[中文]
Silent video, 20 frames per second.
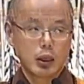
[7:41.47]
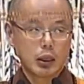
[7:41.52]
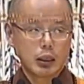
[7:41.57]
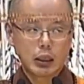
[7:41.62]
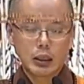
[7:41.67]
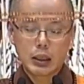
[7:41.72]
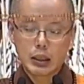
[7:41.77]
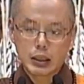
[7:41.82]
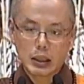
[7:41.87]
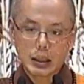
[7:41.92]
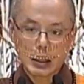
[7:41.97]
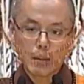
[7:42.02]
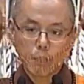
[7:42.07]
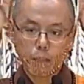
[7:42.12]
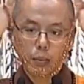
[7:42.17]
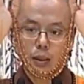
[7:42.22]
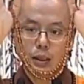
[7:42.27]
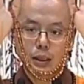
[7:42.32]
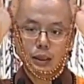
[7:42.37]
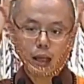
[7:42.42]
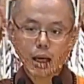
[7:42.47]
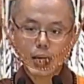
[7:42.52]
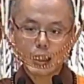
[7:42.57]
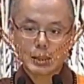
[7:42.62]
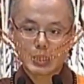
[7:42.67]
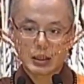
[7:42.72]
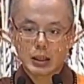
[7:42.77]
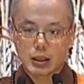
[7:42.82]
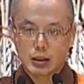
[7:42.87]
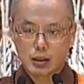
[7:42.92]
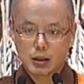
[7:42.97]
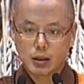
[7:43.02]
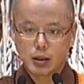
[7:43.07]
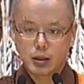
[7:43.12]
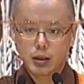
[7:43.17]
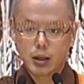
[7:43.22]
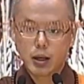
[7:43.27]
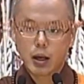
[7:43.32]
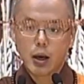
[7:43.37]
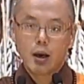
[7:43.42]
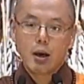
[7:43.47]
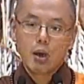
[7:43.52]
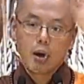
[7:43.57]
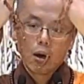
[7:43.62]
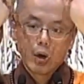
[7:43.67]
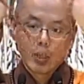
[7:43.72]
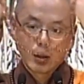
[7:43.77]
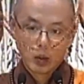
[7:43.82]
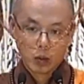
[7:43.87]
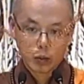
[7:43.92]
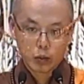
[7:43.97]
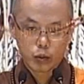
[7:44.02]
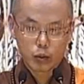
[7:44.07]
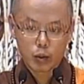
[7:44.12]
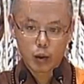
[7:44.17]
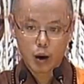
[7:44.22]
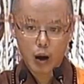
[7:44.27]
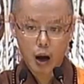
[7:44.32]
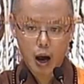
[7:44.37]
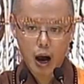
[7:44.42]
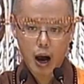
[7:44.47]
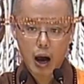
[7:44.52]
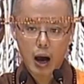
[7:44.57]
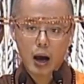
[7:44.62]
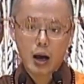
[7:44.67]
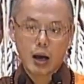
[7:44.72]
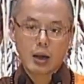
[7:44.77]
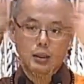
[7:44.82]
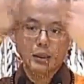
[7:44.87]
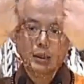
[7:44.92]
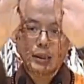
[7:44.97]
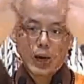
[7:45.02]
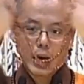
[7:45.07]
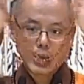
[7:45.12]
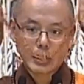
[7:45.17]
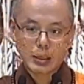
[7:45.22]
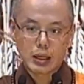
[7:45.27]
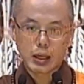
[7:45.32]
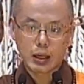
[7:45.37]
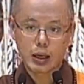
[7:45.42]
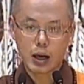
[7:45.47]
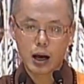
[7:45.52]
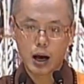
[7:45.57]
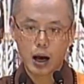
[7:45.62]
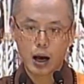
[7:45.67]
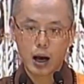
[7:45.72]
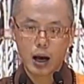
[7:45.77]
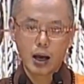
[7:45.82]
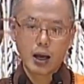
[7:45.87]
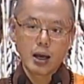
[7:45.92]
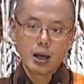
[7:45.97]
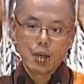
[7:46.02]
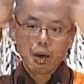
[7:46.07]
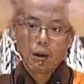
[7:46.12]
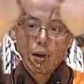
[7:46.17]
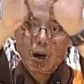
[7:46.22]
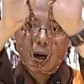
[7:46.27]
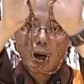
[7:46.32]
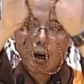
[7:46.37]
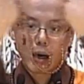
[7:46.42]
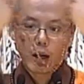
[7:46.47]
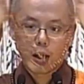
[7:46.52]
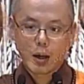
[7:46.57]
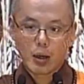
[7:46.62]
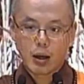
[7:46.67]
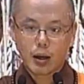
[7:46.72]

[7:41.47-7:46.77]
你的心绷得太紧了，工作啊，家庭啊，啊，